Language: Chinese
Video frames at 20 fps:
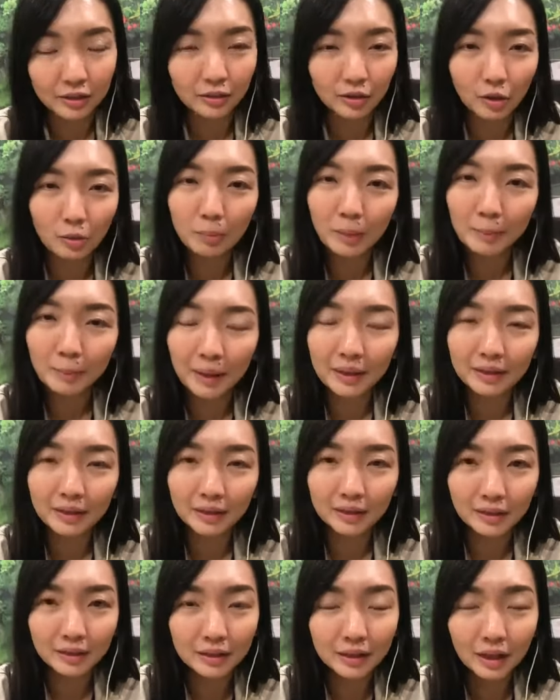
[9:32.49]
然后慢慢的
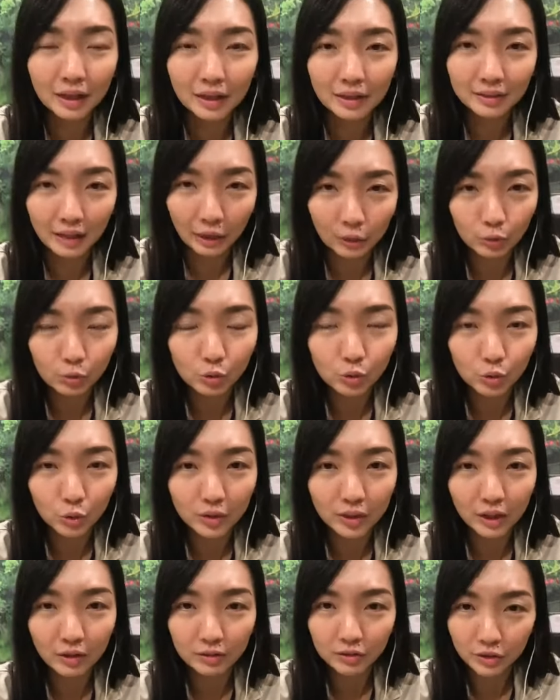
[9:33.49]
你那个胆固
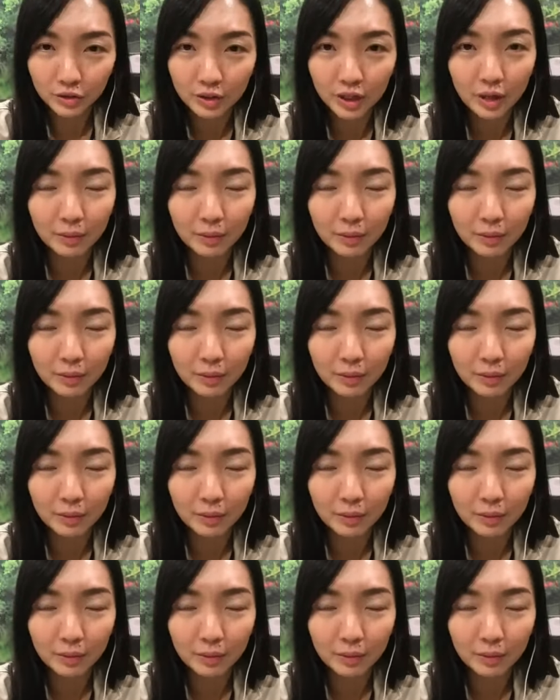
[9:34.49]
醇药就可